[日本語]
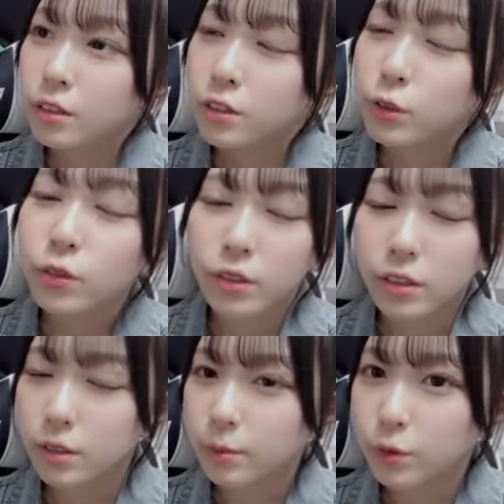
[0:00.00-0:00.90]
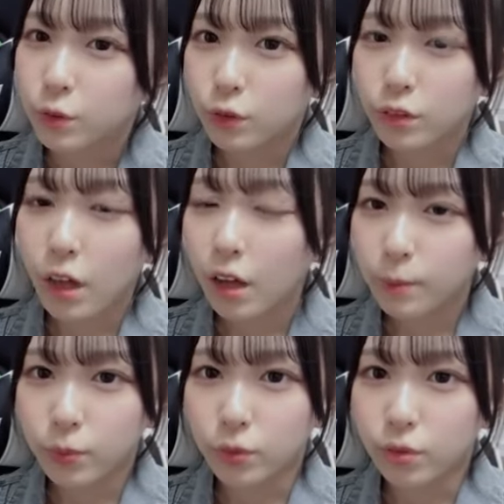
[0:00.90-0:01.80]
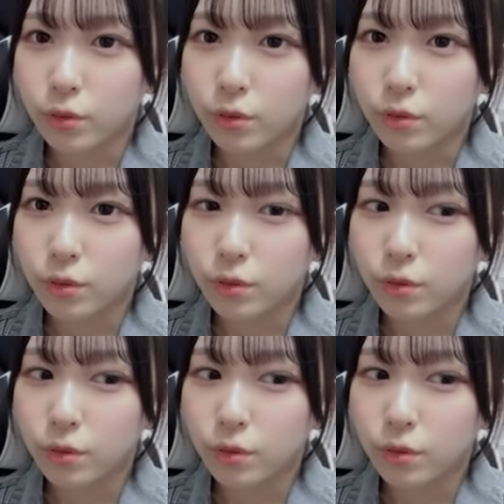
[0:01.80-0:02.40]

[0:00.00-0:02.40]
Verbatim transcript: そうねでもカープの